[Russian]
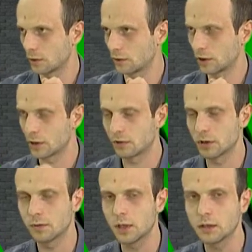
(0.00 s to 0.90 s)
по
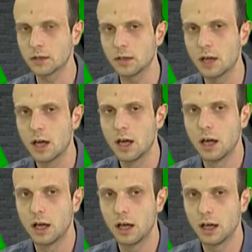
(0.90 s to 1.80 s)
2018
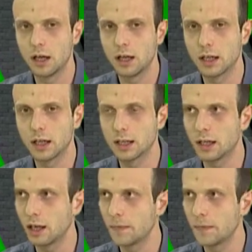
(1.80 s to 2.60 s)
Э, посмотрели